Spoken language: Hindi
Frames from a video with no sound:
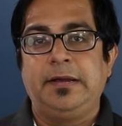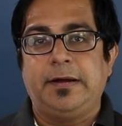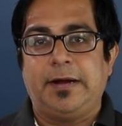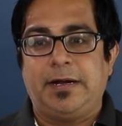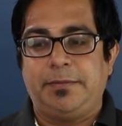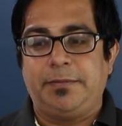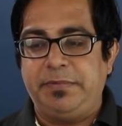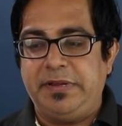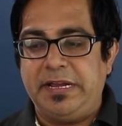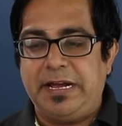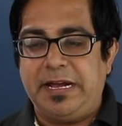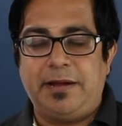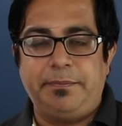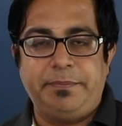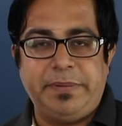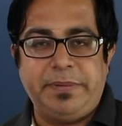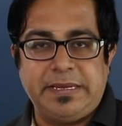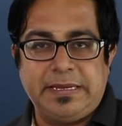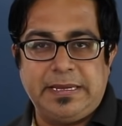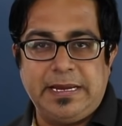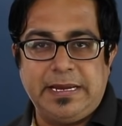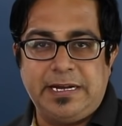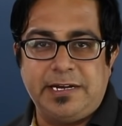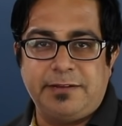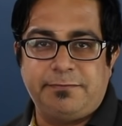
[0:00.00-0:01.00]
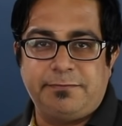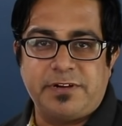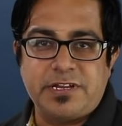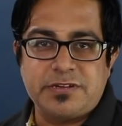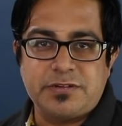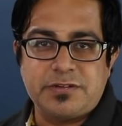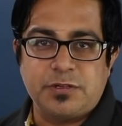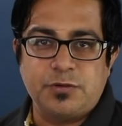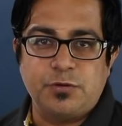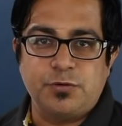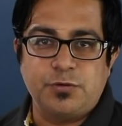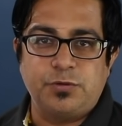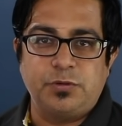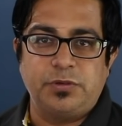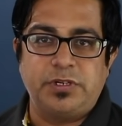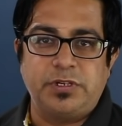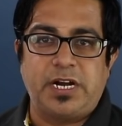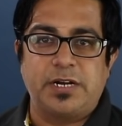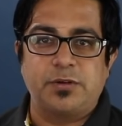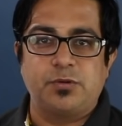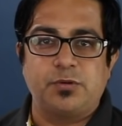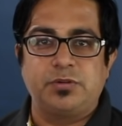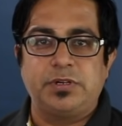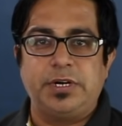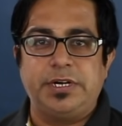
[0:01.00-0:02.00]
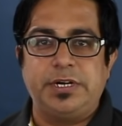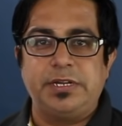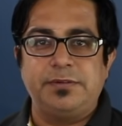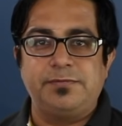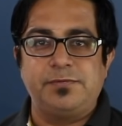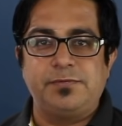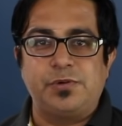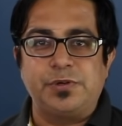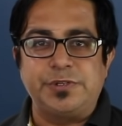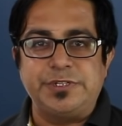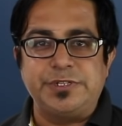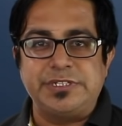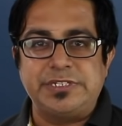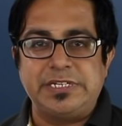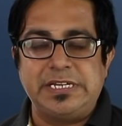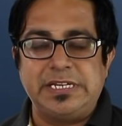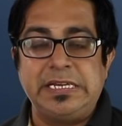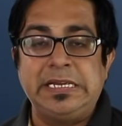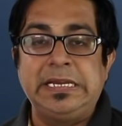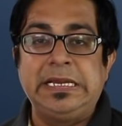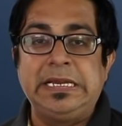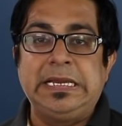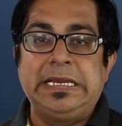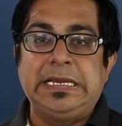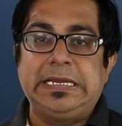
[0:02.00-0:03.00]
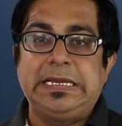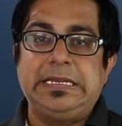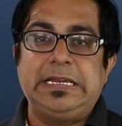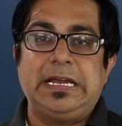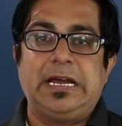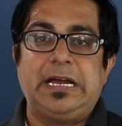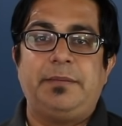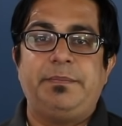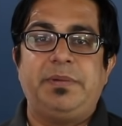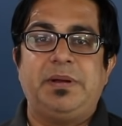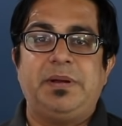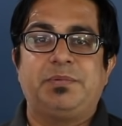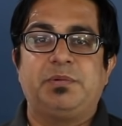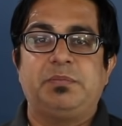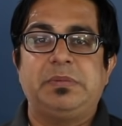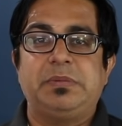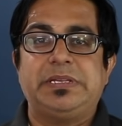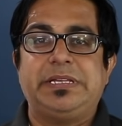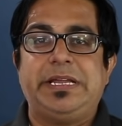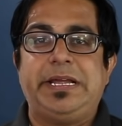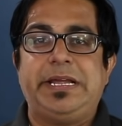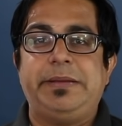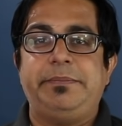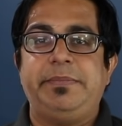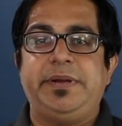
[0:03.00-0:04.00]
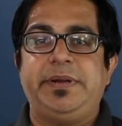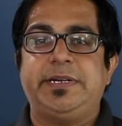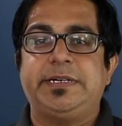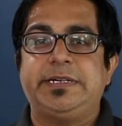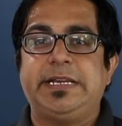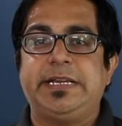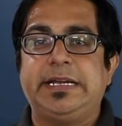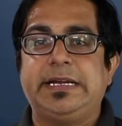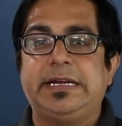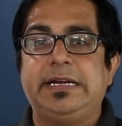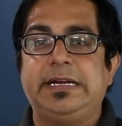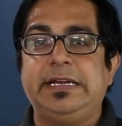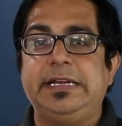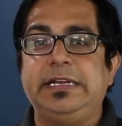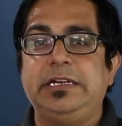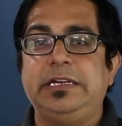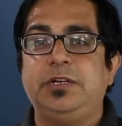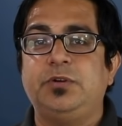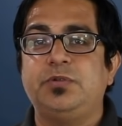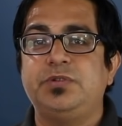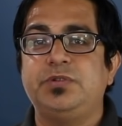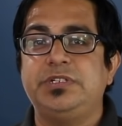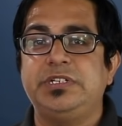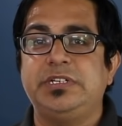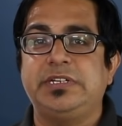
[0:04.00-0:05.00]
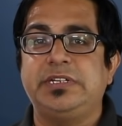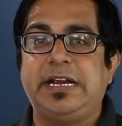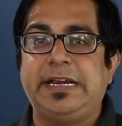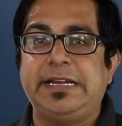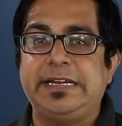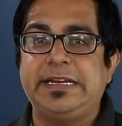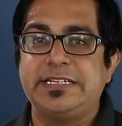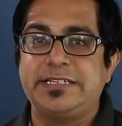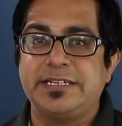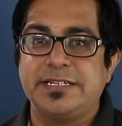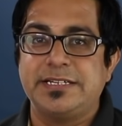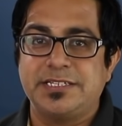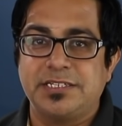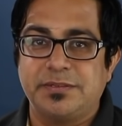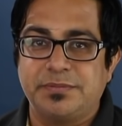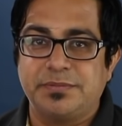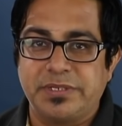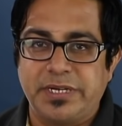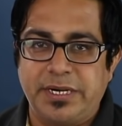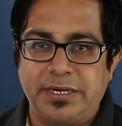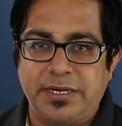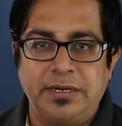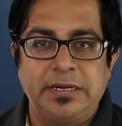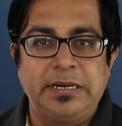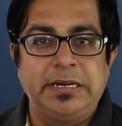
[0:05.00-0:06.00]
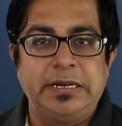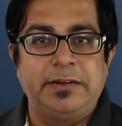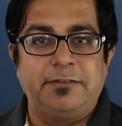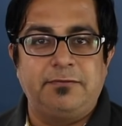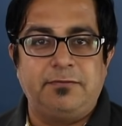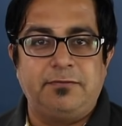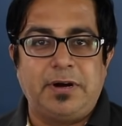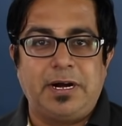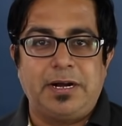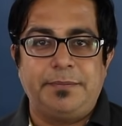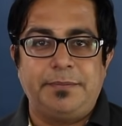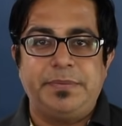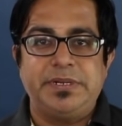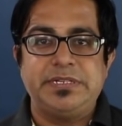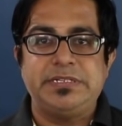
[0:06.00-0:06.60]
अब यहाँ पे क्या डिफरेंस है दोस्तों नार्जो थर्टी फोर जी से यहाँ पे आपको मिलता है मीडिया टेक का हेलियो जी नाइन्टी सिक्स चिपसेट वहाँ पर